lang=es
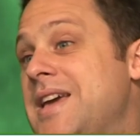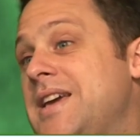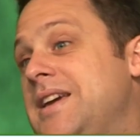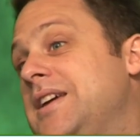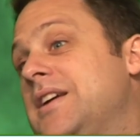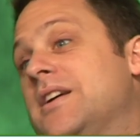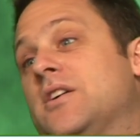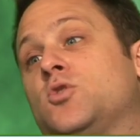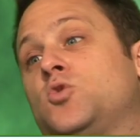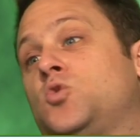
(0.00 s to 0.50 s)

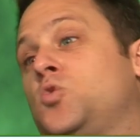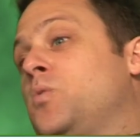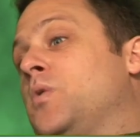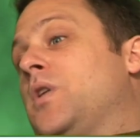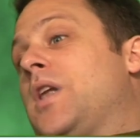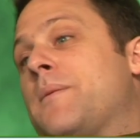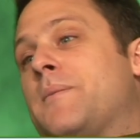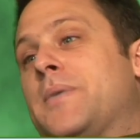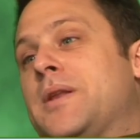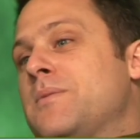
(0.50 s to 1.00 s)
Y
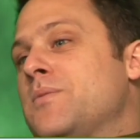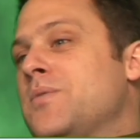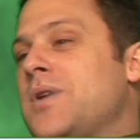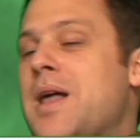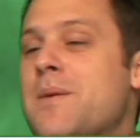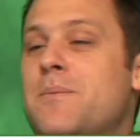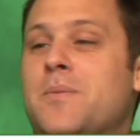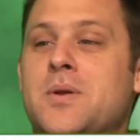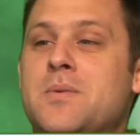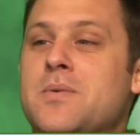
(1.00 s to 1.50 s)
la, una
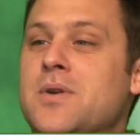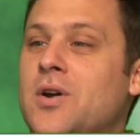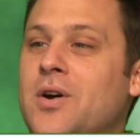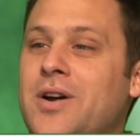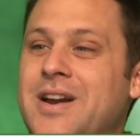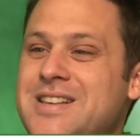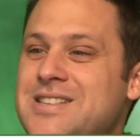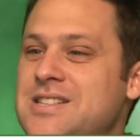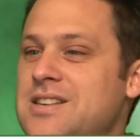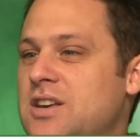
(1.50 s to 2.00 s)
de las primeras
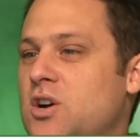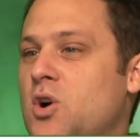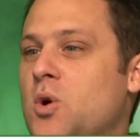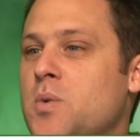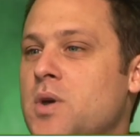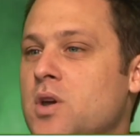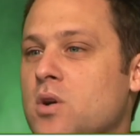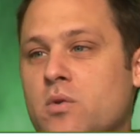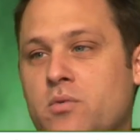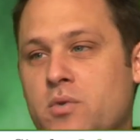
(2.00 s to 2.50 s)
crisis de
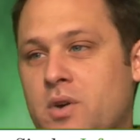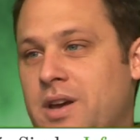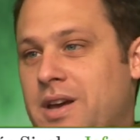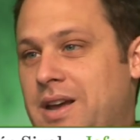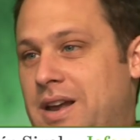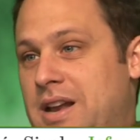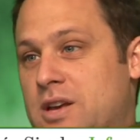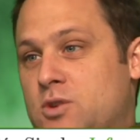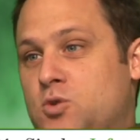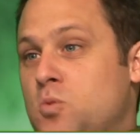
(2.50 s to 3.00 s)
gobierno fue
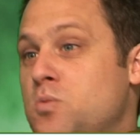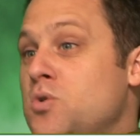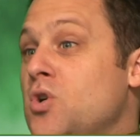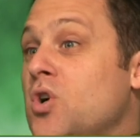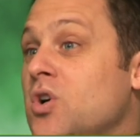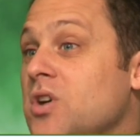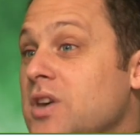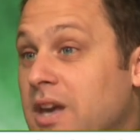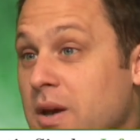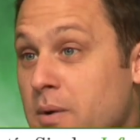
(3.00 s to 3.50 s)
que él
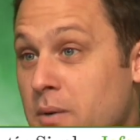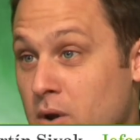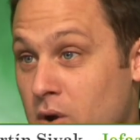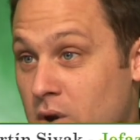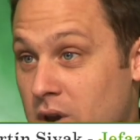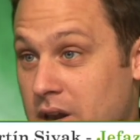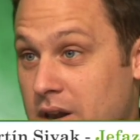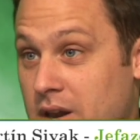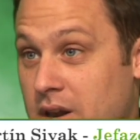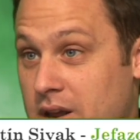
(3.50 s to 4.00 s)
asumió y quebró
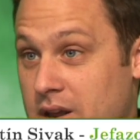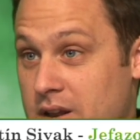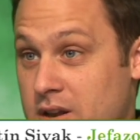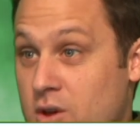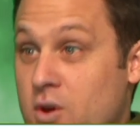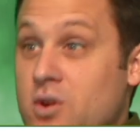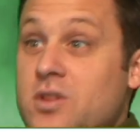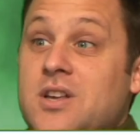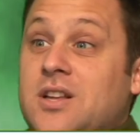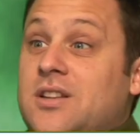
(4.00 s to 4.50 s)
el,
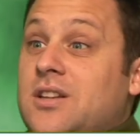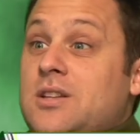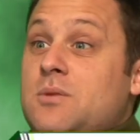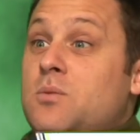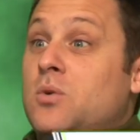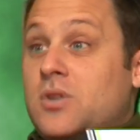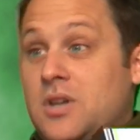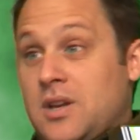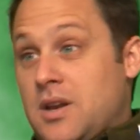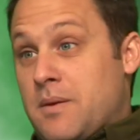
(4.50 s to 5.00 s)
dio y este
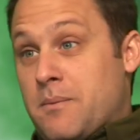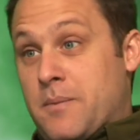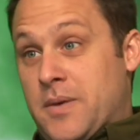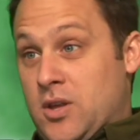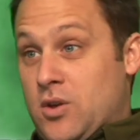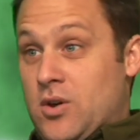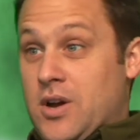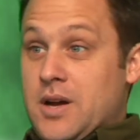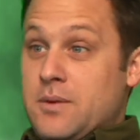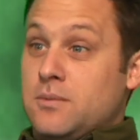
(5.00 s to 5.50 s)
tipo tiene
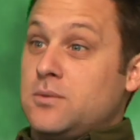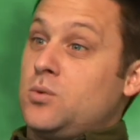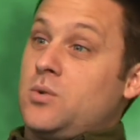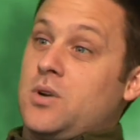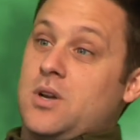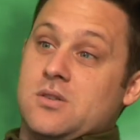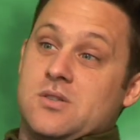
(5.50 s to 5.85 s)
pedido de captura.